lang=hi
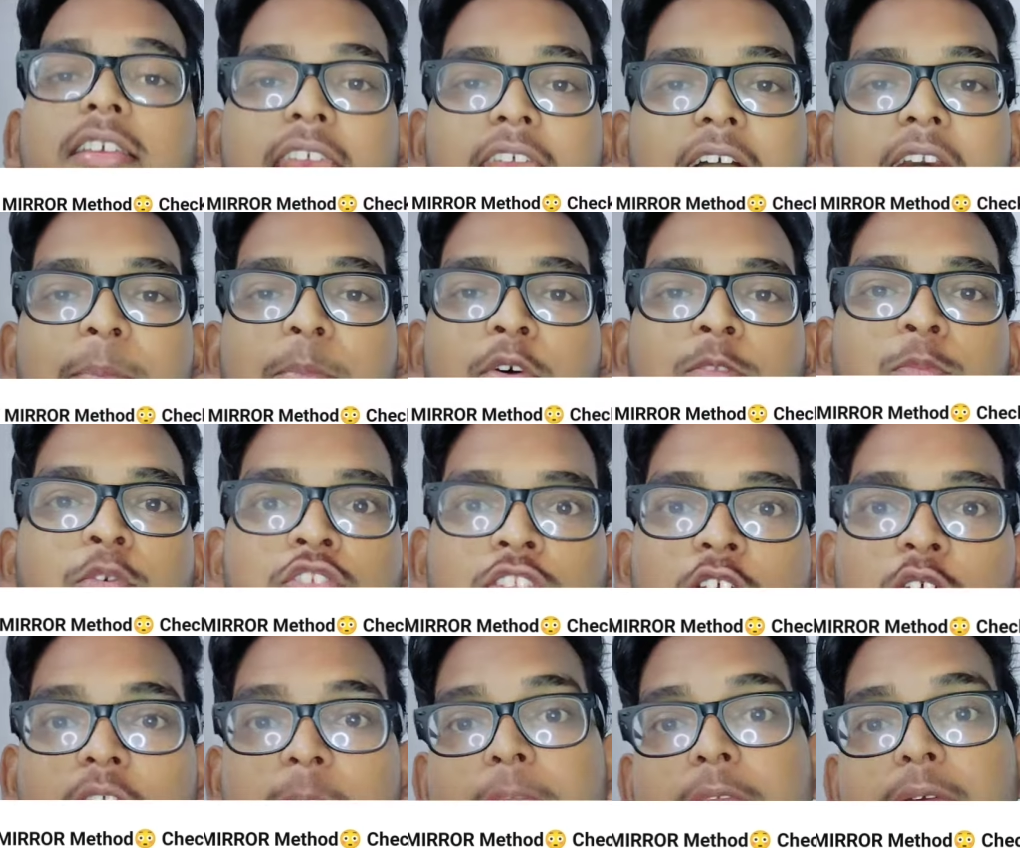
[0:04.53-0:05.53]
ये आप बहुत
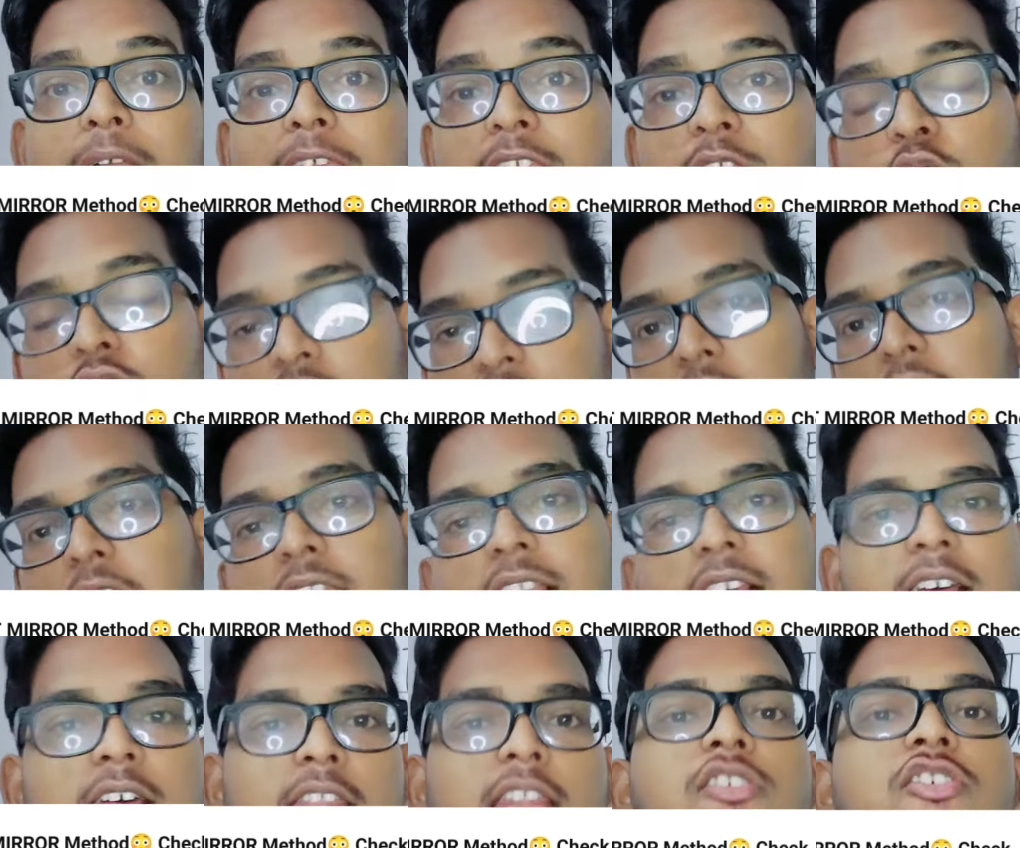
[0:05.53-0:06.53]
पूछते हो कि पी वाई क्यूज कहाँ
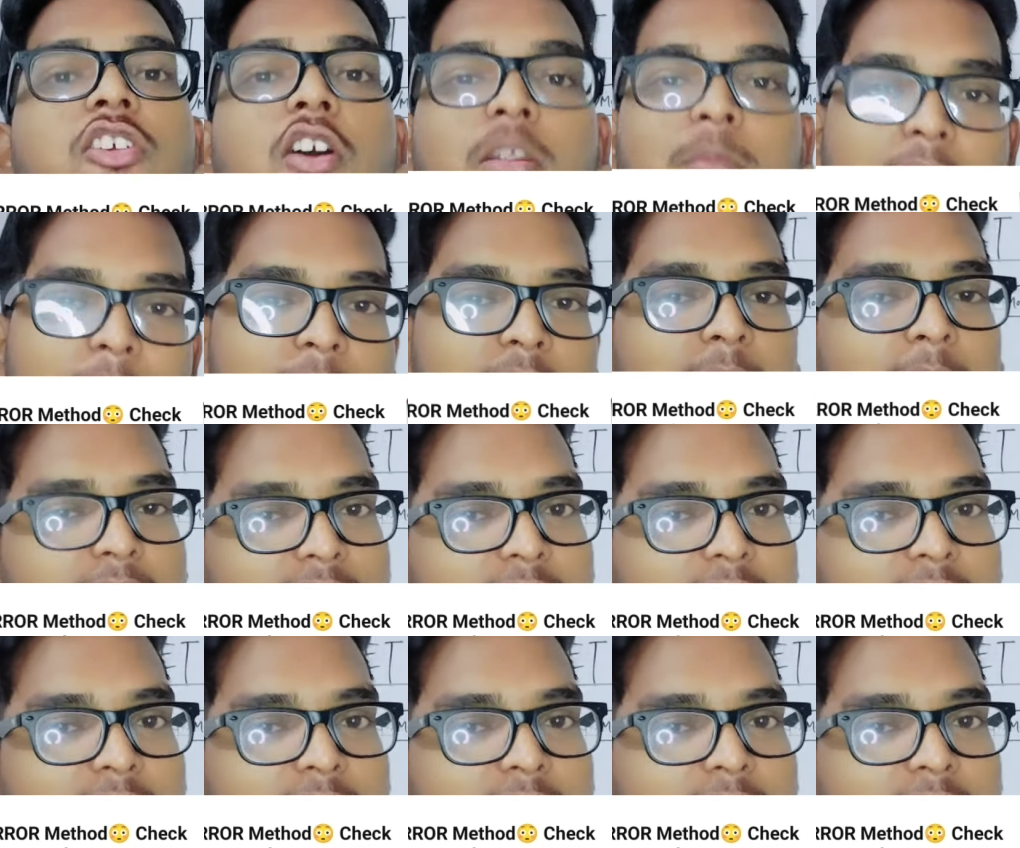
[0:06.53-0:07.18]
तक करने चाहिए और मैं भी ये